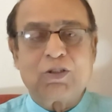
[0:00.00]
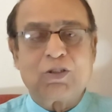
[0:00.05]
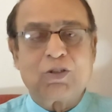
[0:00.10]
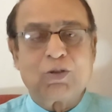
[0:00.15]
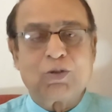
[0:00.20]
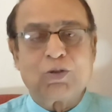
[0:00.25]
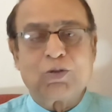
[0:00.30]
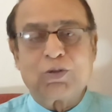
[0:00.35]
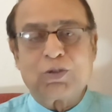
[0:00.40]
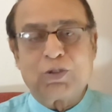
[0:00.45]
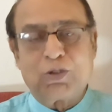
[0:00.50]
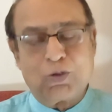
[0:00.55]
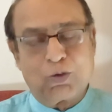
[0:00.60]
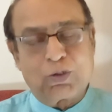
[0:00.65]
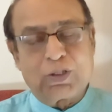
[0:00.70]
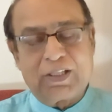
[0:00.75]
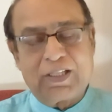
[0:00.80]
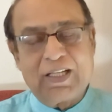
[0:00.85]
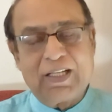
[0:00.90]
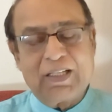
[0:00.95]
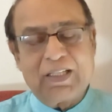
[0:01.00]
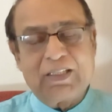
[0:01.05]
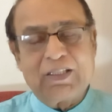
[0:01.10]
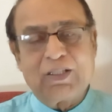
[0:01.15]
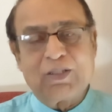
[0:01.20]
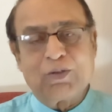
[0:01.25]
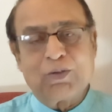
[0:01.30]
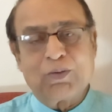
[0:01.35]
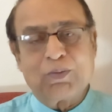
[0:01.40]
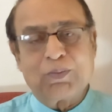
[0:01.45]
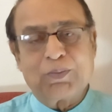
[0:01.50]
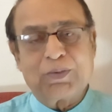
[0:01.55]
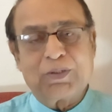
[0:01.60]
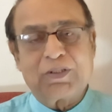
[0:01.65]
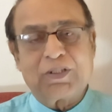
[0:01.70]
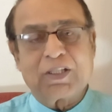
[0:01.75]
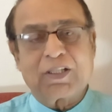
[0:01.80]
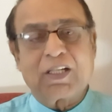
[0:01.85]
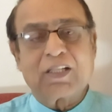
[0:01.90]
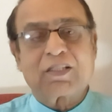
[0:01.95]
जो ज्योतिष है जो
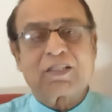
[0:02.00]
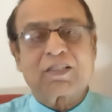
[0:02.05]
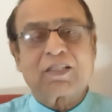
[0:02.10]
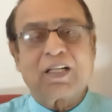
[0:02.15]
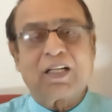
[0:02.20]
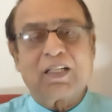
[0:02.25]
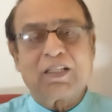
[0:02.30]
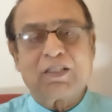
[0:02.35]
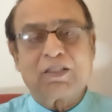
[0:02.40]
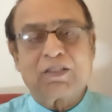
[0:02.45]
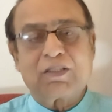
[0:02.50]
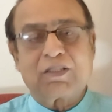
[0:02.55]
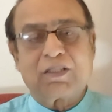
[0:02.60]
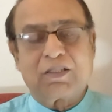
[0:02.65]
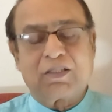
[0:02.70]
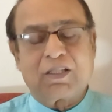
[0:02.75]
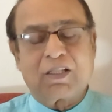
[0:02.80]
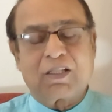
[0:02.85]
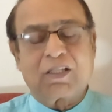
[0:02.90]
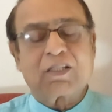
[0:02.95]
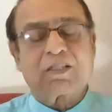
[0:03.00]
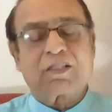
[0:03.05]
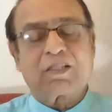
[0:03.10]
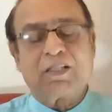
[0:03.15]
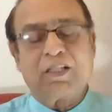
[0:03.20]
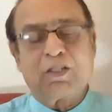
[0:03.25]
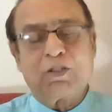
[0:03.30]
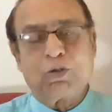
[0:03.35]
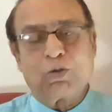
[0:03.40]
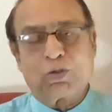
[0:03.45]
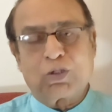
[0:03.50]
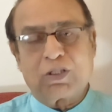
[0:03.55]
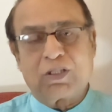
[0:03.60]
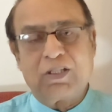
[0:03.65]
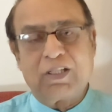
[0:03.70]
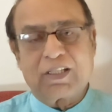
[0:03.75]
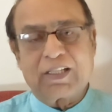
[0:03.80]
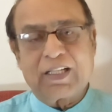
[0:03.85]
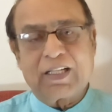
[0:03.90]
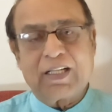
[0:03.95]
चिकित्सा चिकित्सीय ज्योतिष
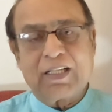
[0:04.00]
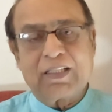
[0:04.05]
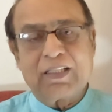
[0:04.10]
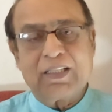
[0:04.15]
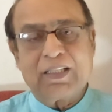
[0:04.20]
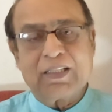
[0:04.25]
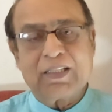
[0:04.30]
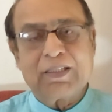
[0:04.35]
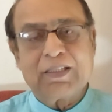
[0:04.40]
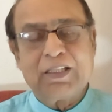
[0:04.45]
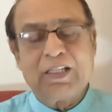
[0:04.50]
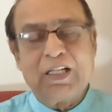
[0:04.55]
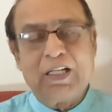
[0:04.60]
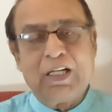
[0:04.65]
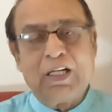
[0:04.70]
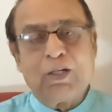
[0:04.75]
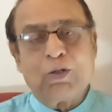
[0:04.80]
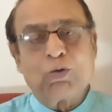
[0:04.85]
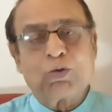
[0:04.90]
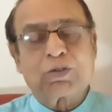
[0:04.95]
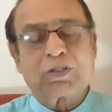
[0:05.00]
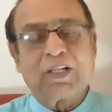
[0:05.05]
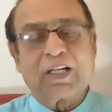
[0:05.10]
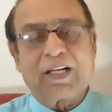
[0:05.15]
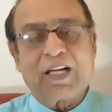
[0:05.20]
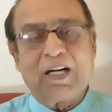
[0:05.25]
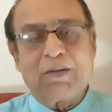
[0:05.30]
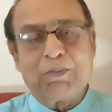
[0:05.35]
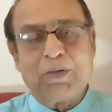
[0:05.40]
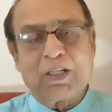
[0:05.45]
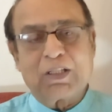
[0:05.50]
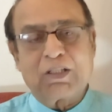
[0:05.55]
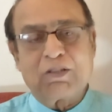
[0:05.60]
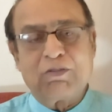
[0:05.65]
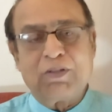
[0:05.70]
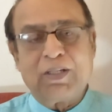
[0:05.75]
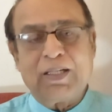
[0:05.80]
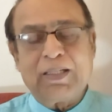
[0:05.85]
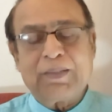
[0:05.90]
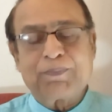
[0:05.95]
जिसे कहते हैं उसका क्या
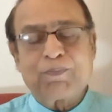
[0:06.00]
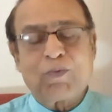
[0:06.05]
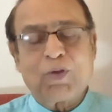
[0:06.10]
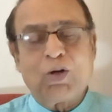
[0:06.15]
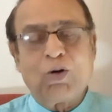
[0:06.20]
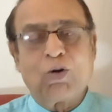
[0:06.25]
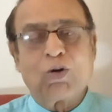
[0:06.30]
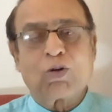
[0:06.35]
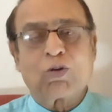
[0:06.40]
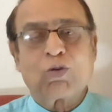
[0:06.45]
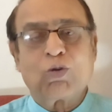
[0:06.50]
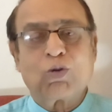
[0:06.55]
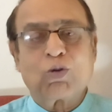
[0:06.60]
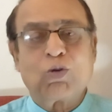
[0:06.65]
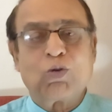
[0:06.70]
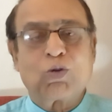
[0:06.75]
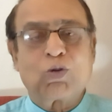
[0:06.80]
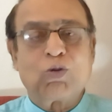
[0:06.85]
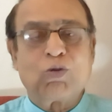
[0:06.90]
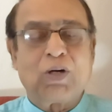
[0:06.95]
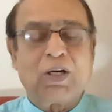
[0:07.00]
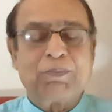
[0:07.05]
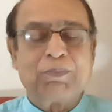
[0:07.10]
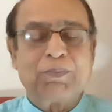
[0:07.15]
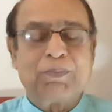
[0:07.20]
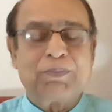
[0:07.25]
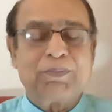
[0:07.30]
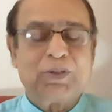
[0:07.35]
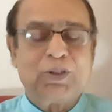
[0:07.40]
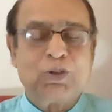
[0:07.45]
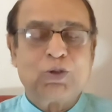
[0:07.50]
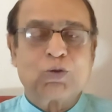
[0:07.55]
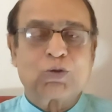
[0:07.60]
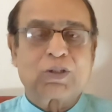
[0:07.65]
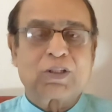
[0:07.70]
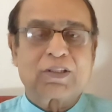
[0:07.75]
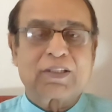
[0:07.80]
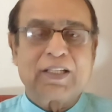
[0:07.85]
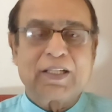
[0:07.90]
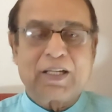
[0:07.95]
महत्व है और रोगों को हम
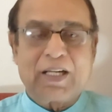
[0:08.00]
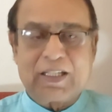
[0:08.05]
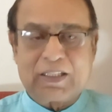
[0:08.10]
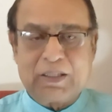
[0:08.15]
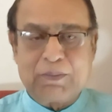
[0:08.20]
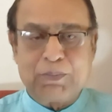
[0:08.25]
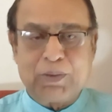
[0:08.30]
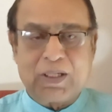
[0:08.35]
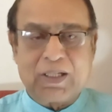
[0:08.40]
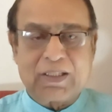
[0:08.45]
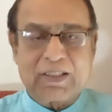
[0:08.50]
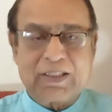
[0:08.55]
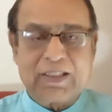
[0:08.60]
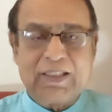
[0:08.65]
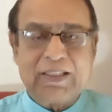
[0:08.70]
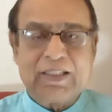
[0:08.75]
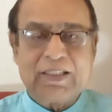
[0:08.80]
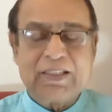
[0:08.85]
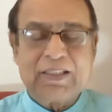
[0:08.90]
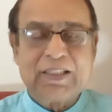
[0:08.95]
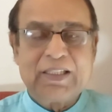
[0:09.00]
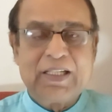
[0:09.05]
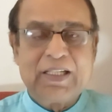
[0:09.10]
ज्योतिष से कैसे पकड़ते हैं